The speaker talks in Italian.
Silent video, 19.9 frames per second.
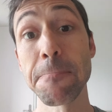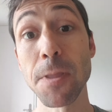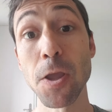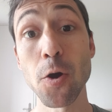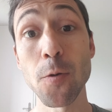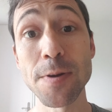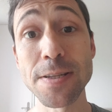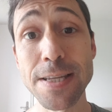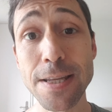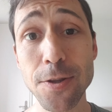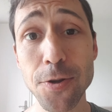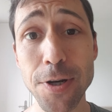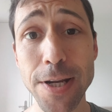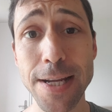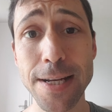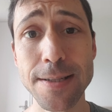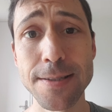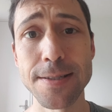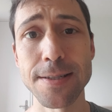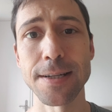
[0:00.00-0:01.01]
come siete
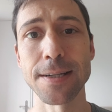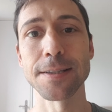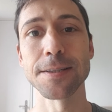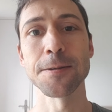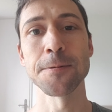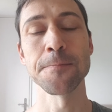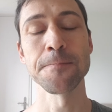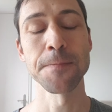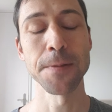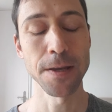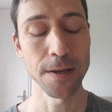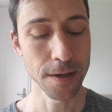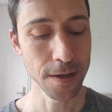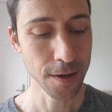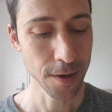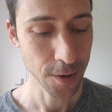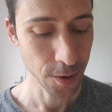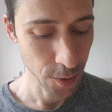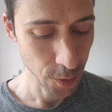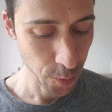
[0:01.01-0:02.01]
organizzati?
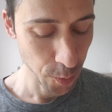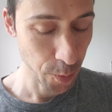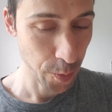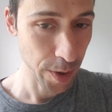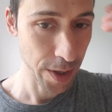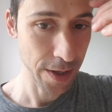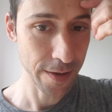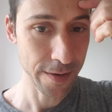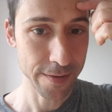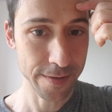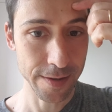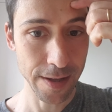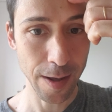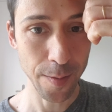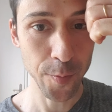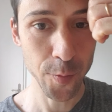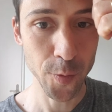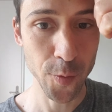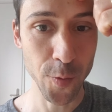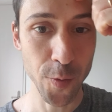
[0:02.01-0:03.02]
Noi qui
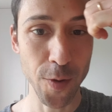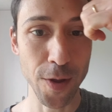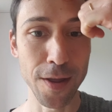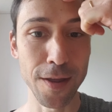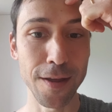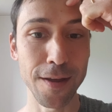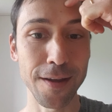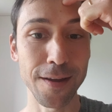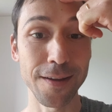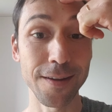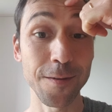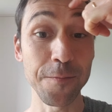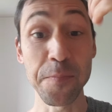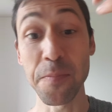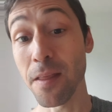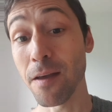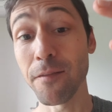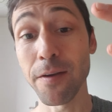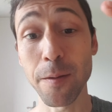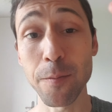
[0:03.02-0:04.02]
siamo, eh,
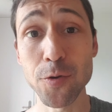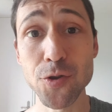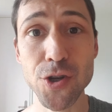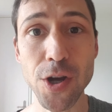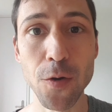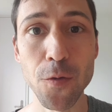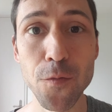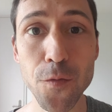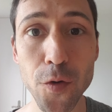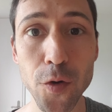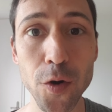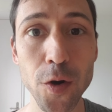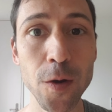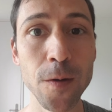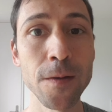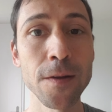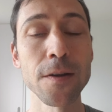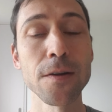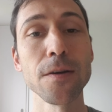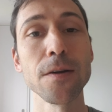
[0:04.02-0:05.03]
avevamo già un
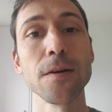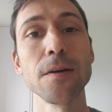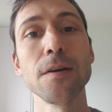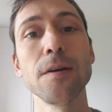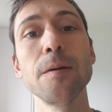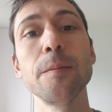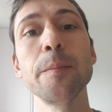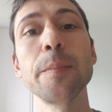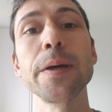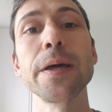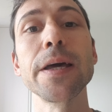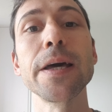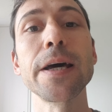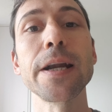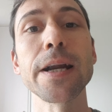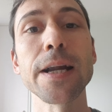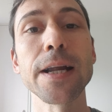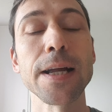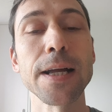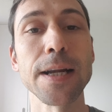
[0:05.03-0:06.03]
volo per
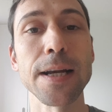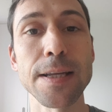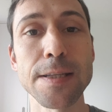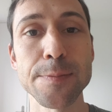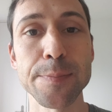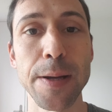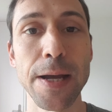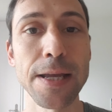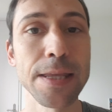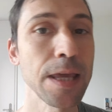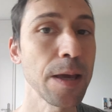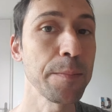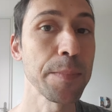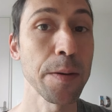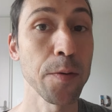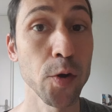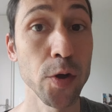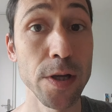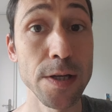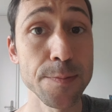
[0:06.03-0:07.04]
eh, la Spagna, mia
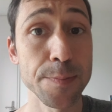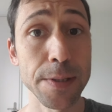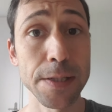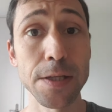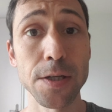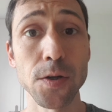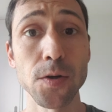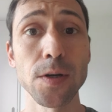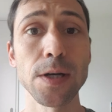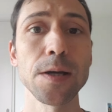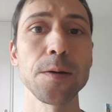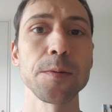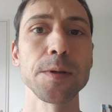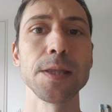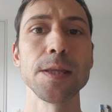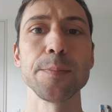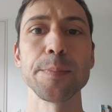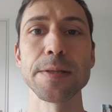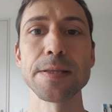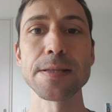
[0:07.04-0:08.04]
moglie è spagnola,
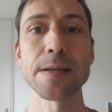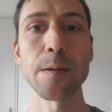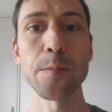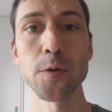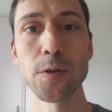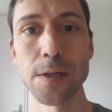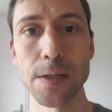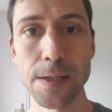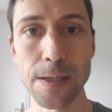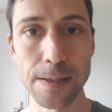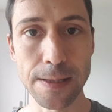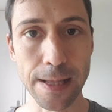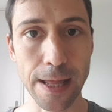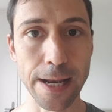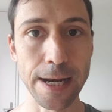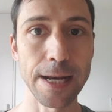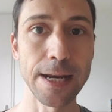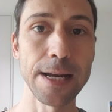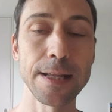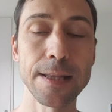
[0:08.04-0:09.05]
quindi pensavamo di
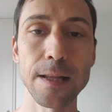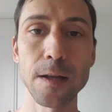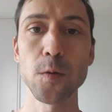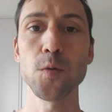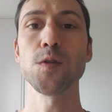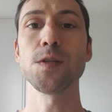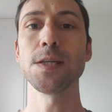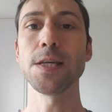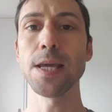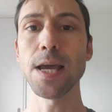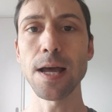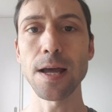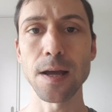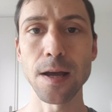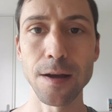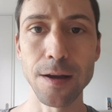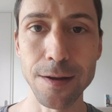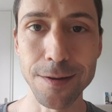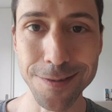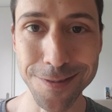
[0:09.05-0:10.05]
andare in Andalusia,
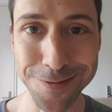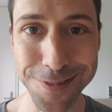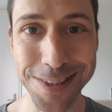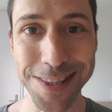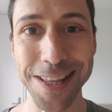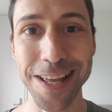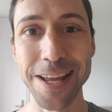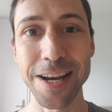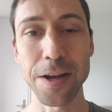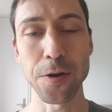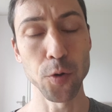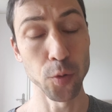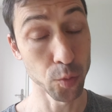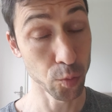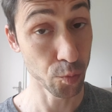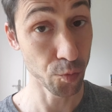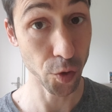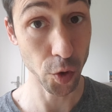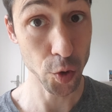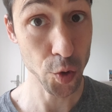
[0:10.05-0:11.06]
a affittare con
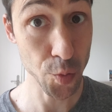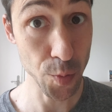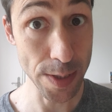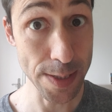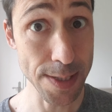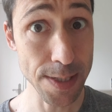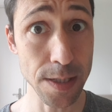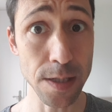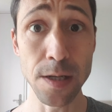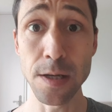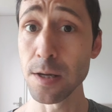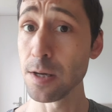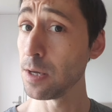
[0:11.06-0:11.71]
un volo Swiss,